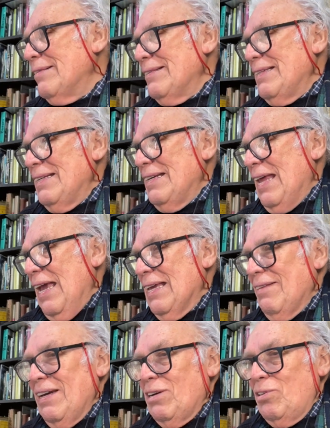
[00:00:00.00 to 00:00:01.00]
no tiene nada
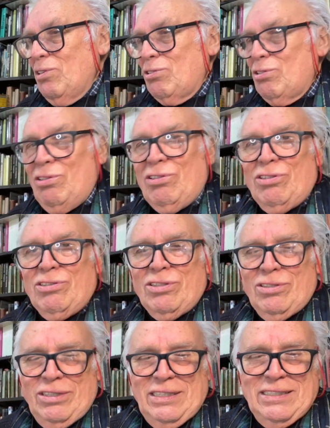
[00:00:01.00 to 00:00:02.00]
que ver con
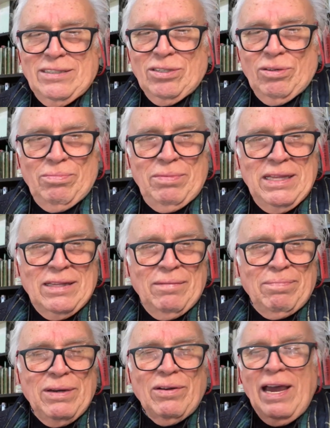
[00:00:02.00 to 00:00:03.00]
nosotros, hizo
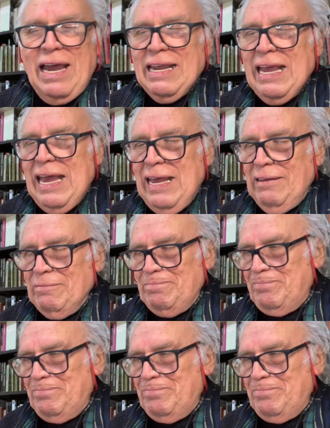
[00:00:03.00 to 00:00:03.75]
metas, pero acá